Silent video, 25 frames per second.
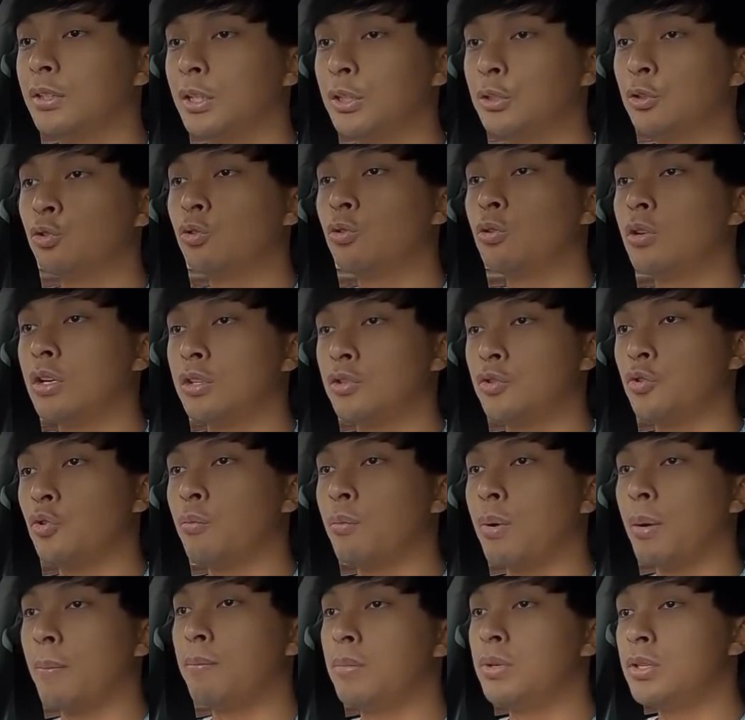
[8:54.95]
Itu gue
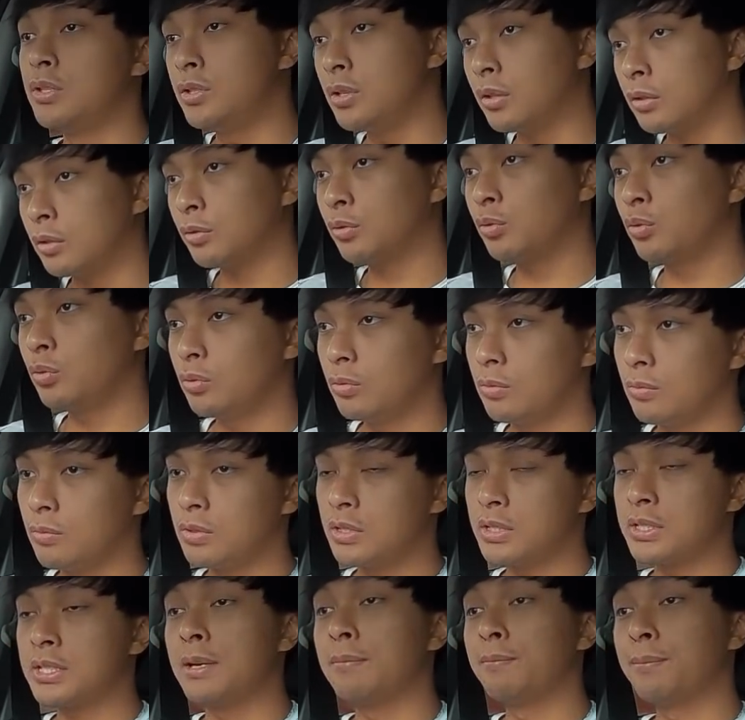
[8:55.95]
coba bejek itu
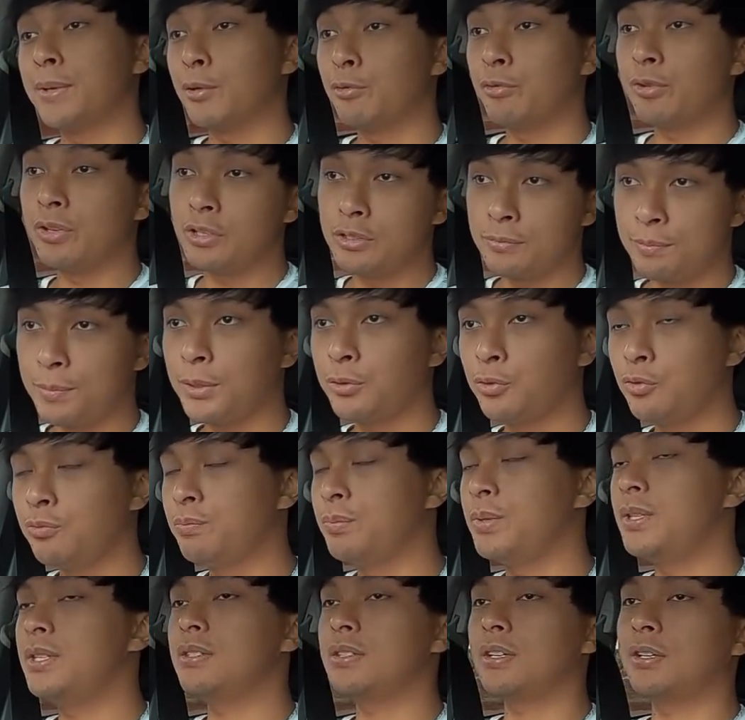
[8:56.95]
sampai wheel spin tuh
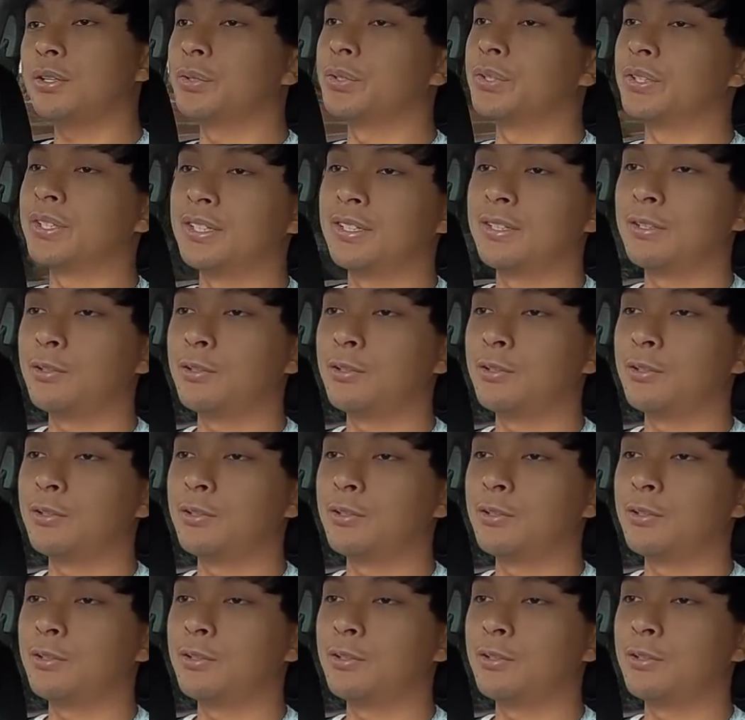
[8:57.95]
bisa tuh.